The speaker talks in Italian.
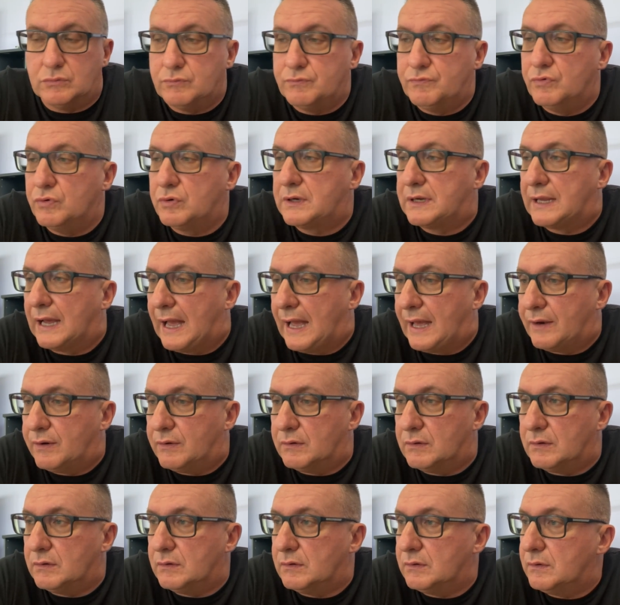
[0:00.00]
un
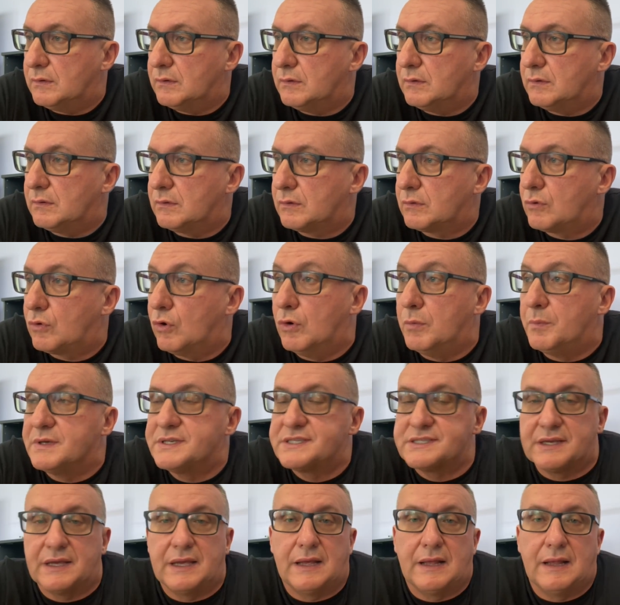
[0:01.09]
vulcano, come
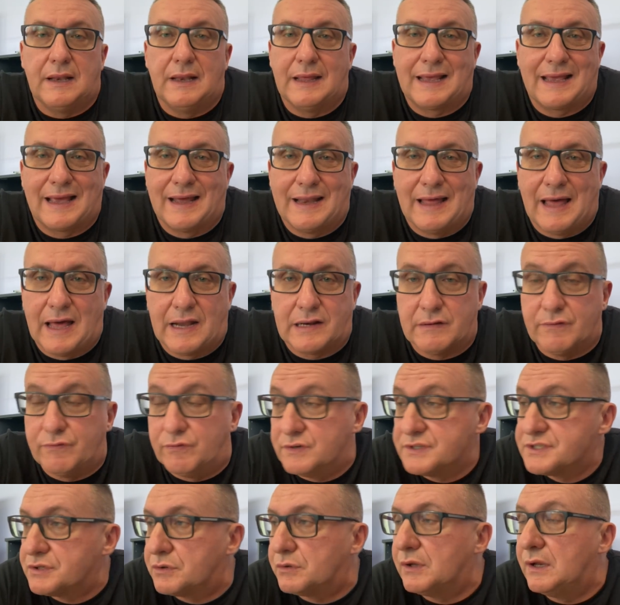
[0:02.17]
se le Canarie
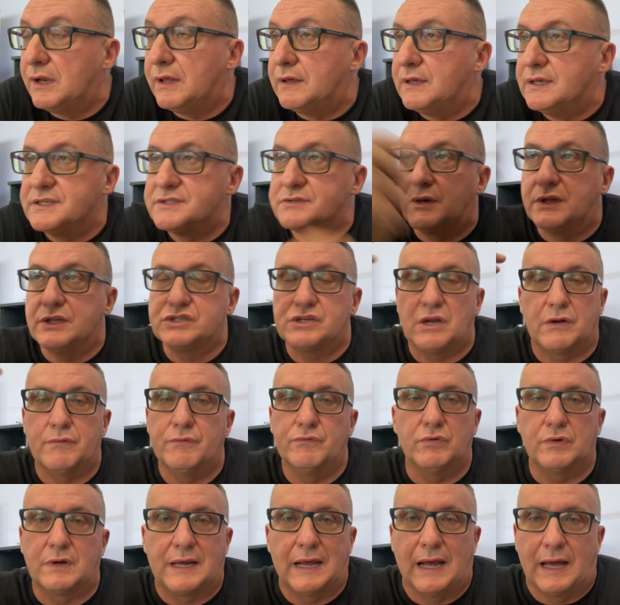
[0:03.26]
fossero delle isole e c'è un
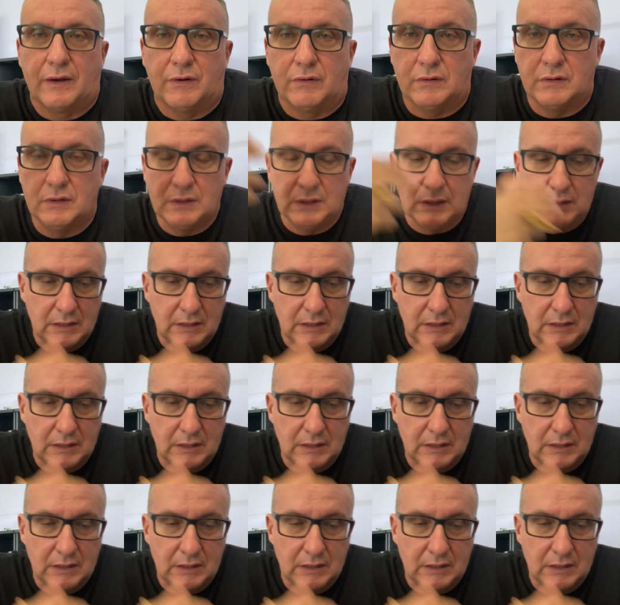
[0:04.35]
vulcano.